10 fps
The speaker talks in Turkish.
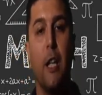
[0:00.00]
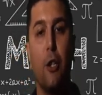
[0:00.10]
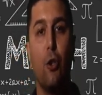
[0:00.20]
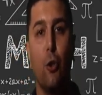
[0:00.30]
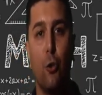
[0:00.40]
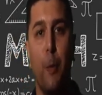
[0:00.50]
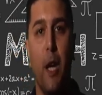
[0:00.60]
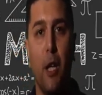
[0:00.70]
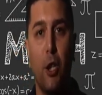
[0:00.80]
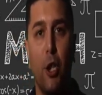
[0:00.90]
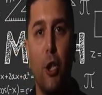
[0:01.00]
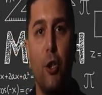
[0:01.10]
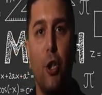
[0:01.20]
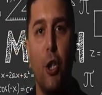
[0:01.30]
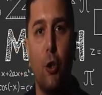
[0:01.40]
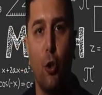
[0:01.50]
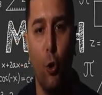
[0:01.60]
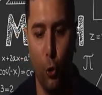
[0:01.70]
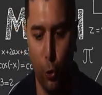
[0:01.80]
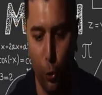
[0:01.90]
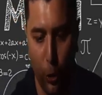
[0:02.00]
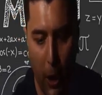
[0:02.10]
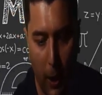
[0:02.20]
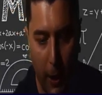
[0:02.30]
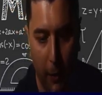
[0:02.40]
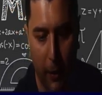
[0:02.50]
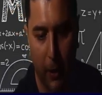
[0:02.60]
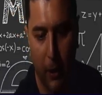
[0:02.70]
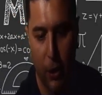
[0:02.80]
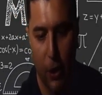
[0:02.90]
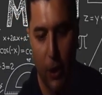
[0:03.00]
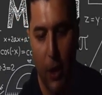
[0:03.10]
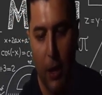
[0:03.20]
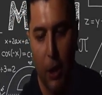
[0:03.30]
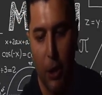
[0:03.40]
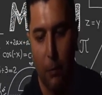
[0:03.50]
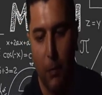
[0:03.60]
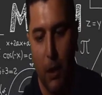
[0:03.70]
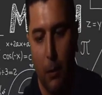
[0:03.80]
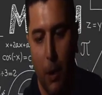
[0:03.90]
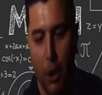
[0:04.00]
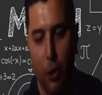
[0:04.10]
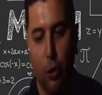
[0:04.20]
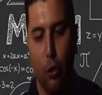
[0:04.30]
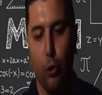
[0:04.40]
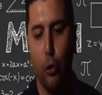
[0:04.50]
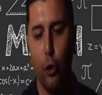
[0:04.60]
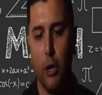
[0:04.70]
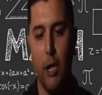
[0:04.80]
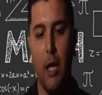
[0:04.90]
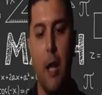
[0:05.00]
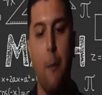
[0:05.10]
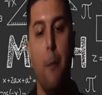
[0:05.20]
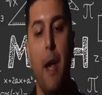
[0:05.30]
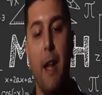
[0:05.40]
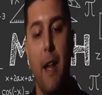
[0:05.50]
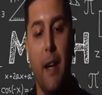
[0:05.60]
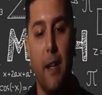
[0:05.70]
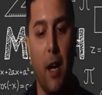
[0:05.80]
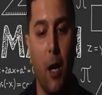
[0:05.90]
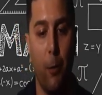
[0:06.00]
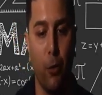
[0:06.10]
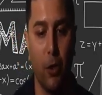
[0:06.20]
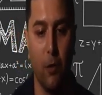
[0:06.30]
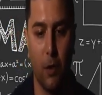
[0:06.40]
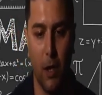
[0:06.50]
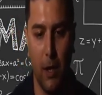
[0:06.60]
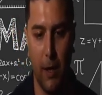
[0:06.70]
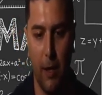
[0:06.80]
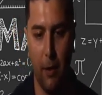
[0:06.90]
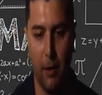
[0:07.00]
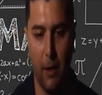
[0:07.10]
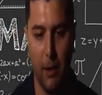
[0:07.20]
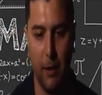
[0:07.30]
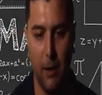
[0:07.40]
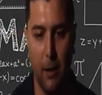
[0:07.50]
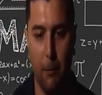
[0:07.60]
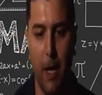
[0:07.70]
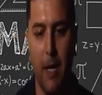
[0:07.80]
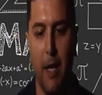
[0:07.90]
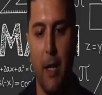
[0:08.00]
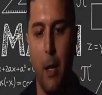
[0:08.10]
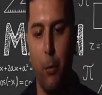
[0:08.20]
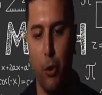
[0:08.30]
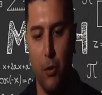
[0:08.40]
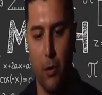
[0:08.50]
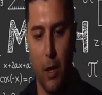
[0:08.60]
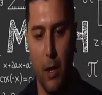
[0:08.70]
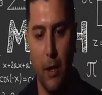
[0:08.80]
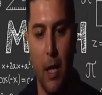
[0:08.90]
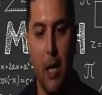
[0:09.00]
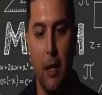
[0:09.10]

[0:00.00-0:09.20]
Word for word: Geçiyoruz 5. soruya. Evet arkadaşlar. Şimdi 5. soru. Diyor ki MNK pozitif sayılar. Evet dikkat edelim MNK pozitif sayılar.